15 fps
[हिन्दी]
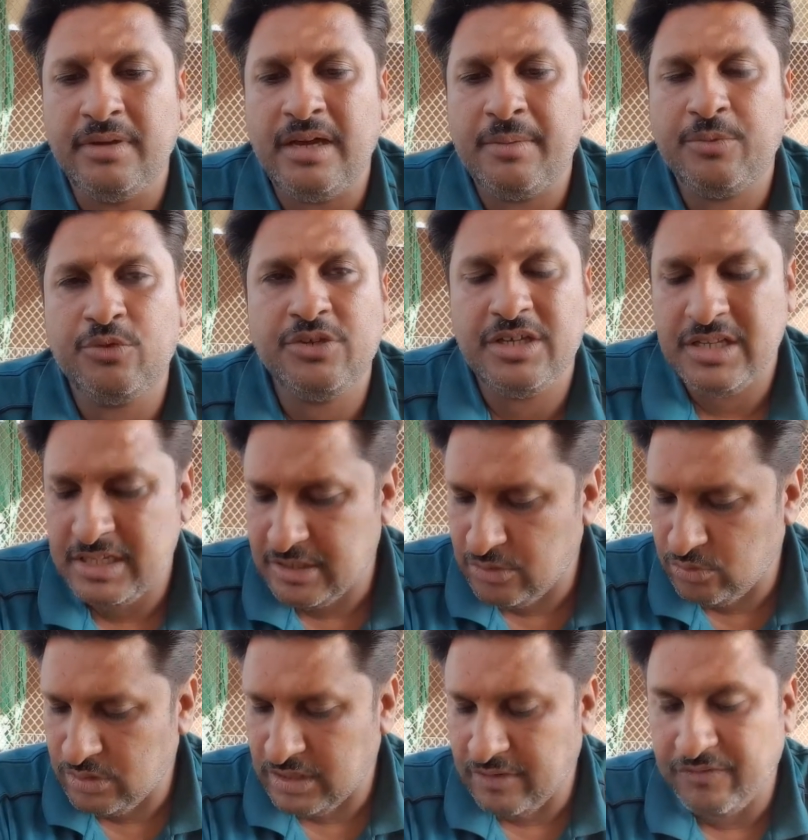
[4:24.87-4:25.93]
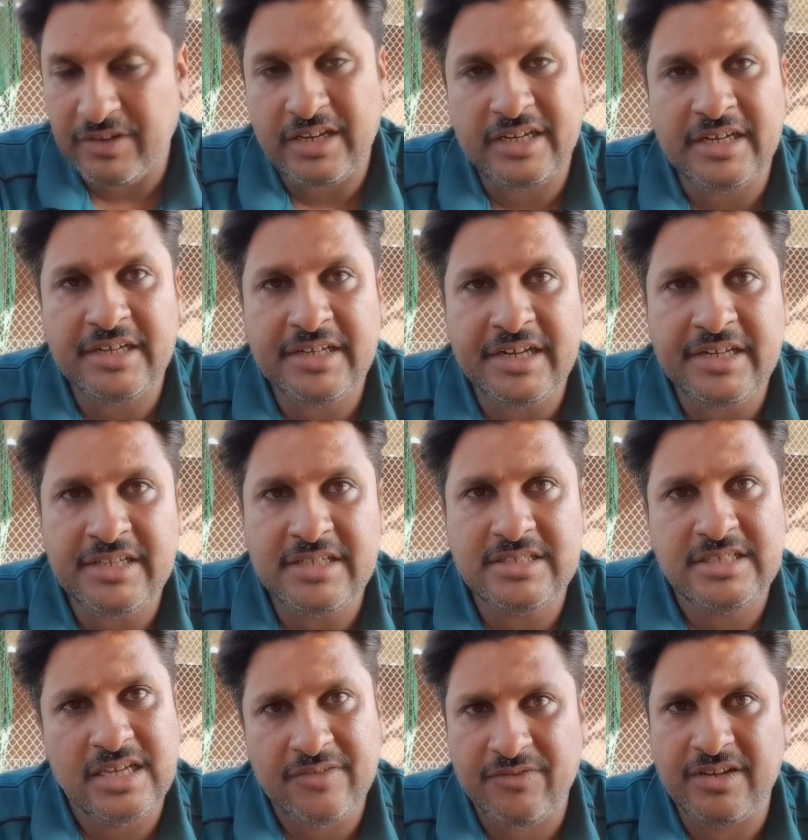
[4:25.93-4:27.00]
मैं आपको ये नहीं कहूँगा कि फ़लाना टेडी
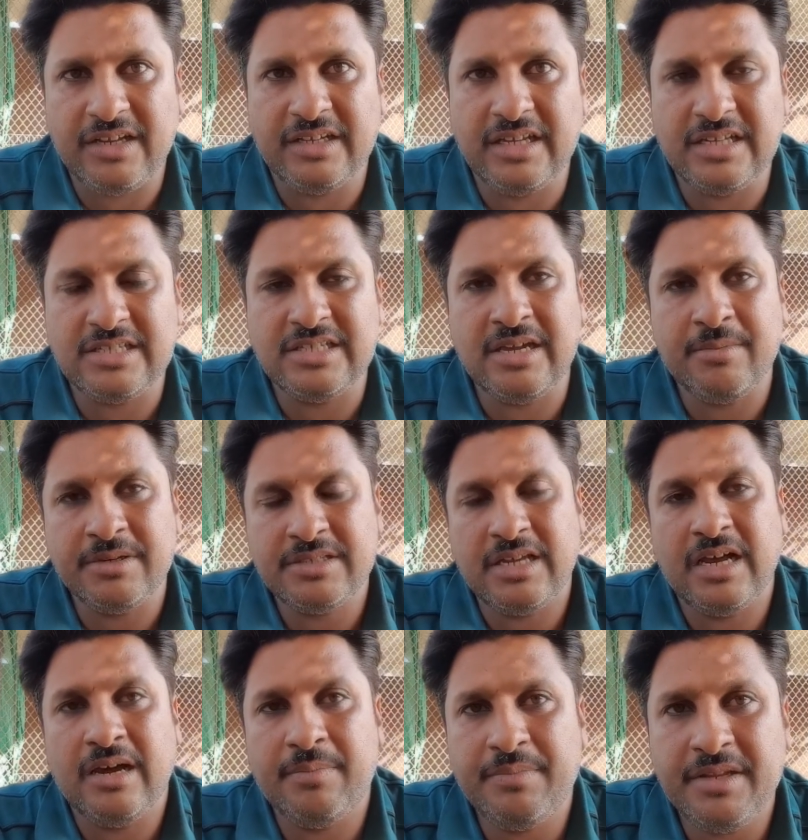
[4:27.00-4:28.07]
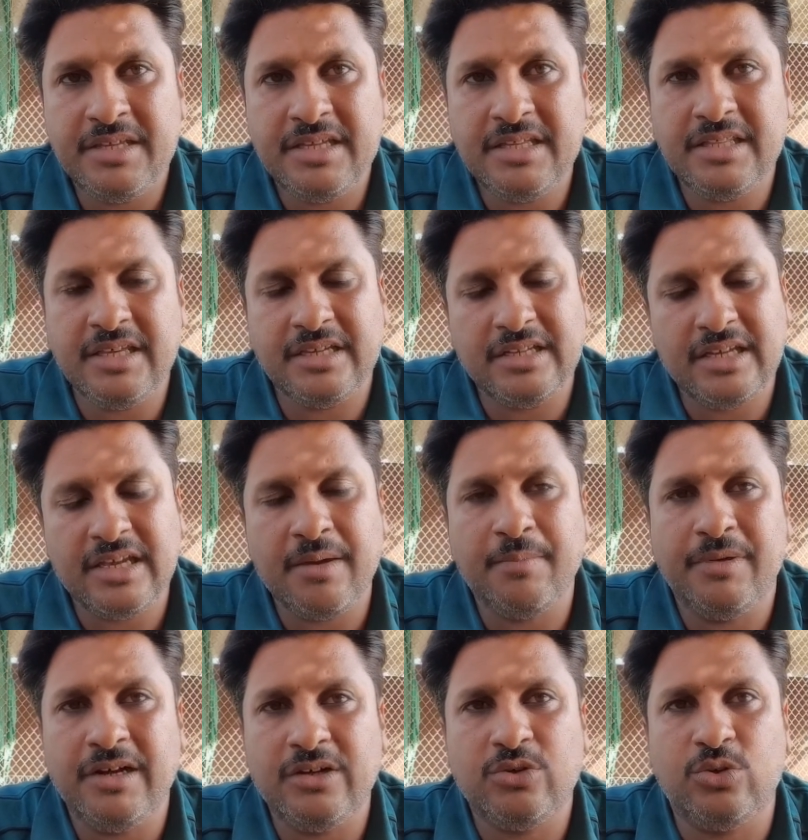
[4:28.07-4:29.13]
अच्छा है फ़लाना अच्छा है बस आपने ये देखना है कि
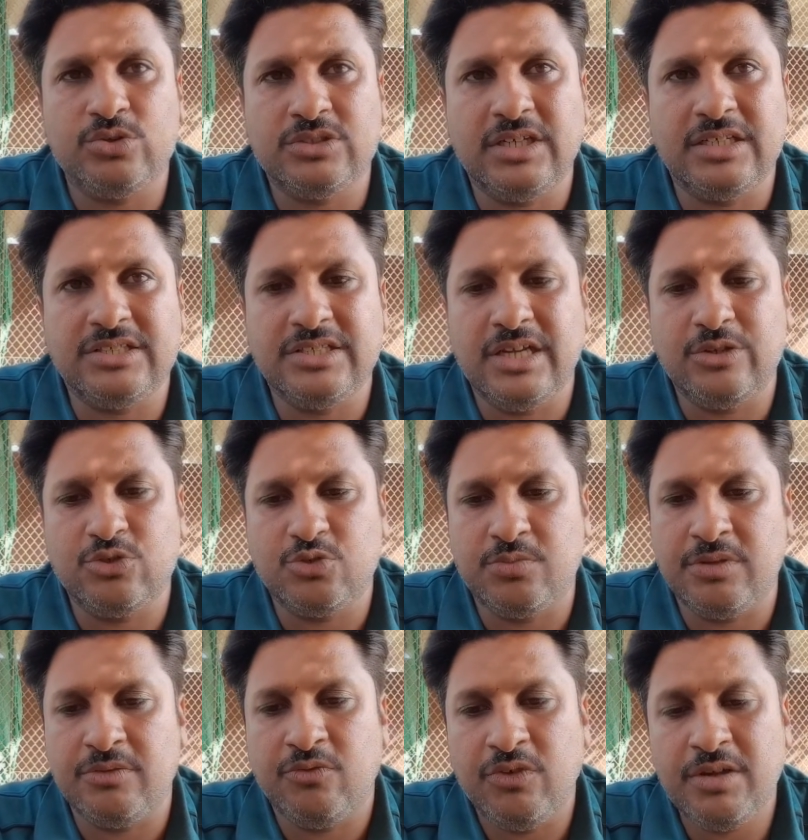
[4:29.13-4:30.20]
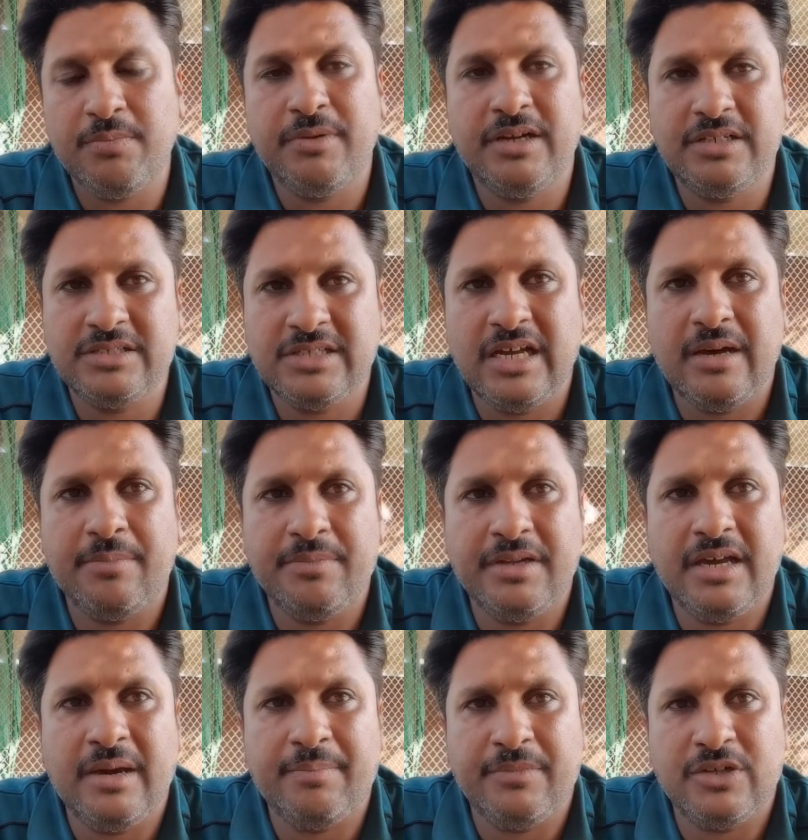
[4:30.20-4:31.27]
ब्लड कौन सा अच्छा है उसमें वही ब्लड से
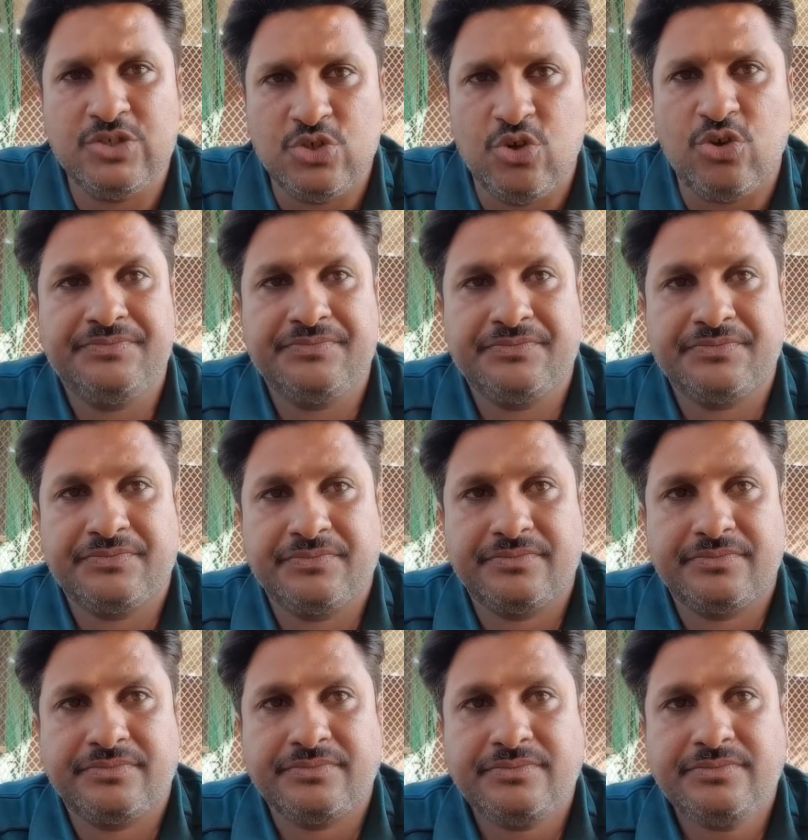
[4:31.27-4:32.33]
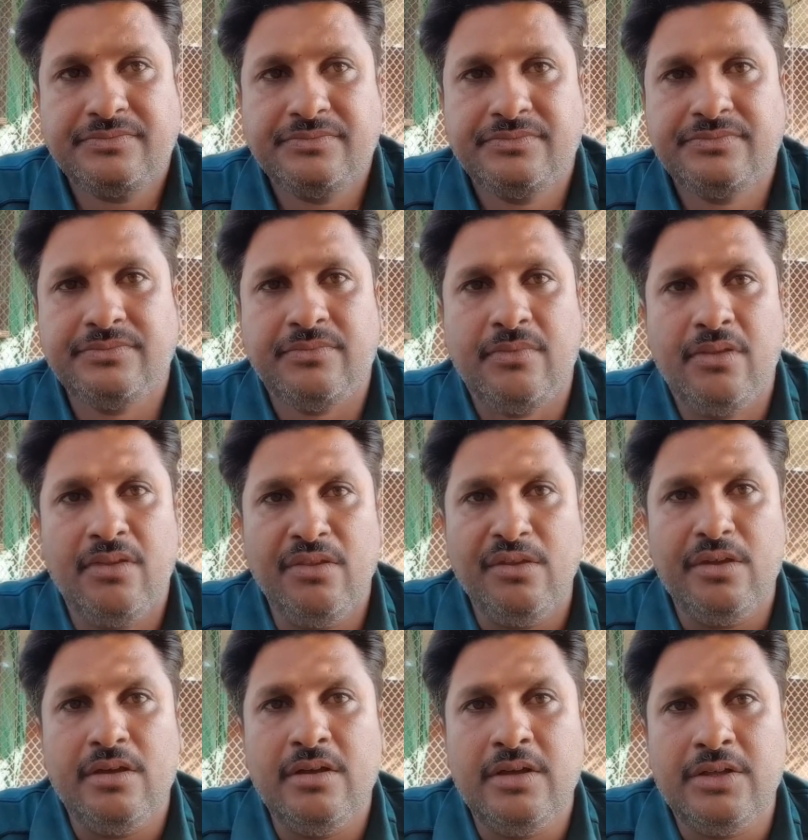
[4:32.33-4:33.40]
आपने अपना शौक करना है
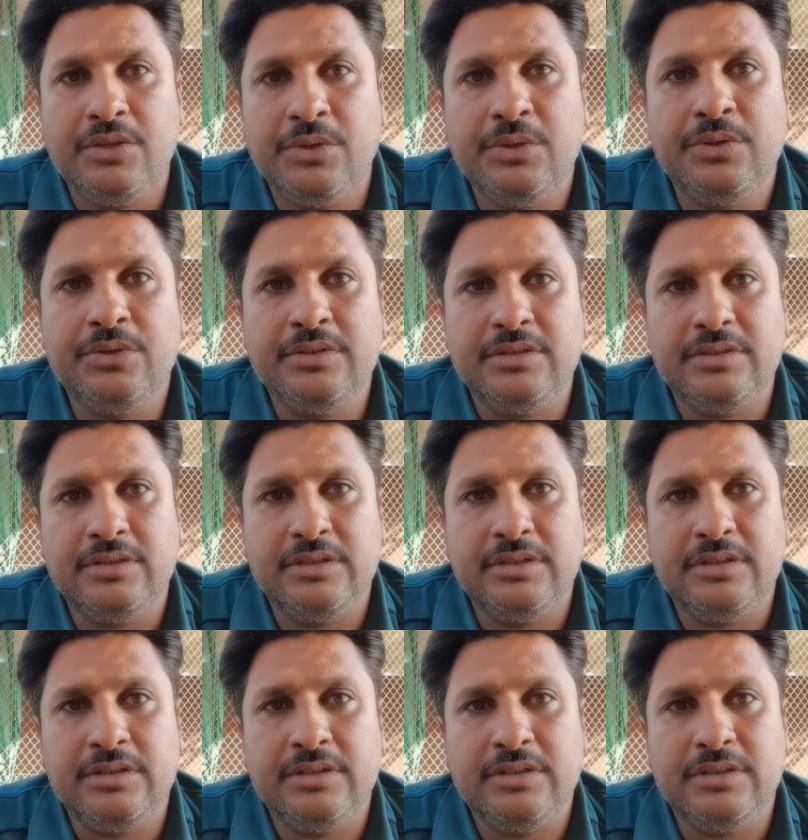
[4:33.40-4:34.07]
तो